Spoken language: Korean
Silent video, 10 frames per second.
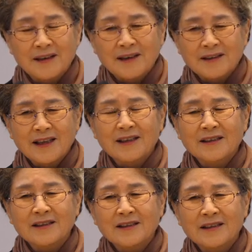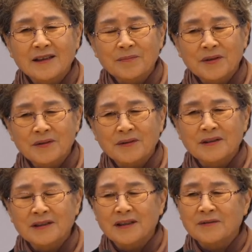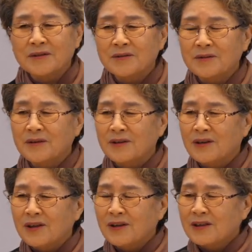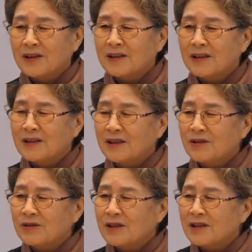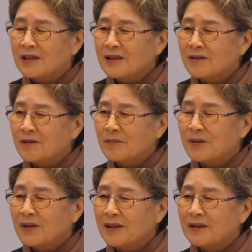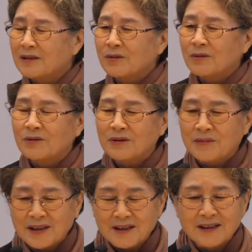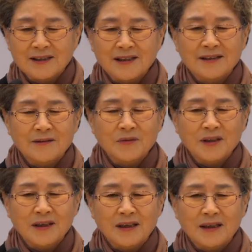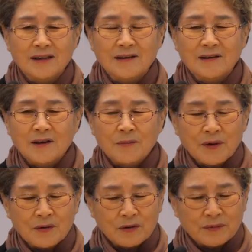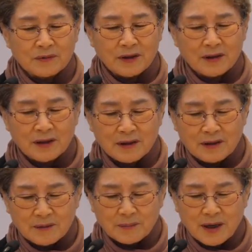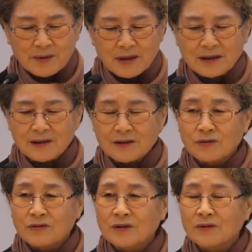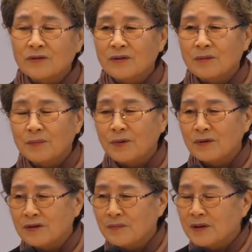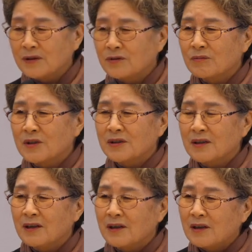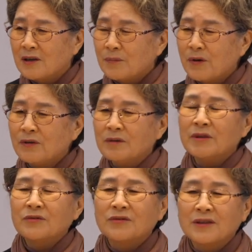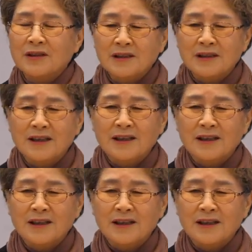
내가 그들의 필요를 채워주고 그들이 육신적으로 필요한 것도 공급해야 되지 않습니까? 배고플 때 밥을 한 그릇 주는 것도 복을 빌어주면서 복음을 주는 것이라.